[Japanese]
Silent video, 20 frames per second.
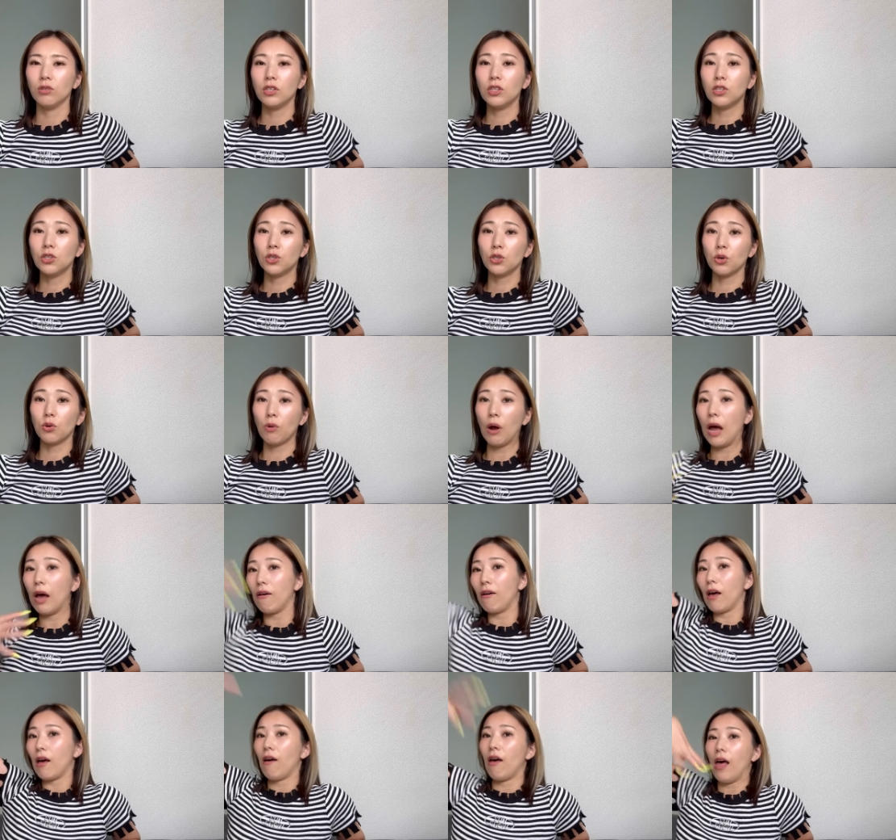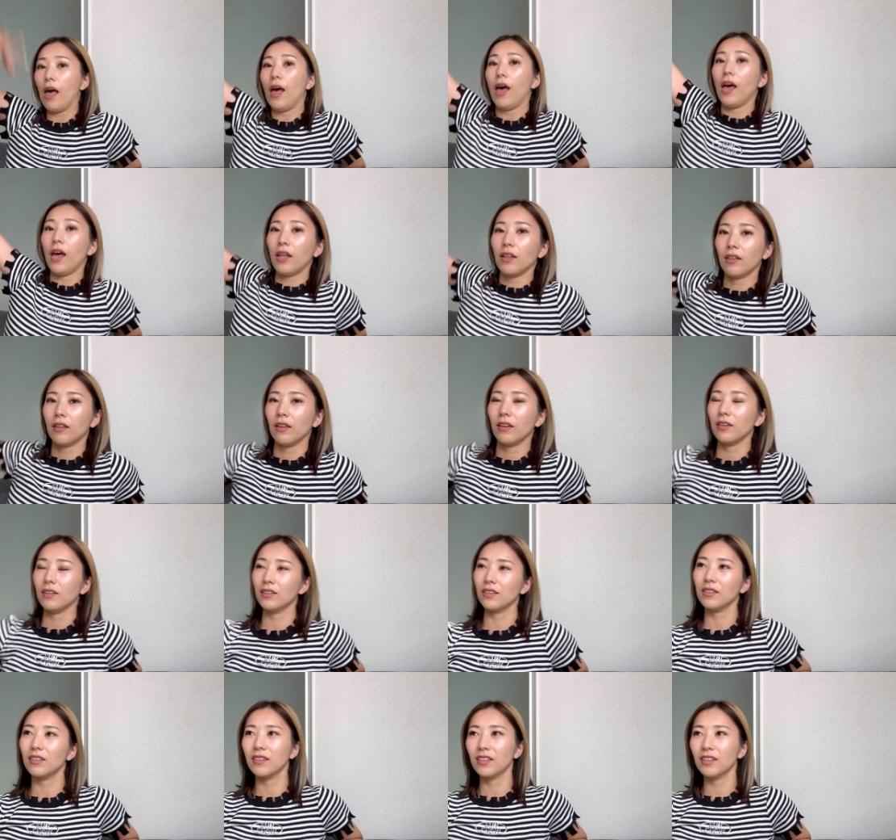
一生わーって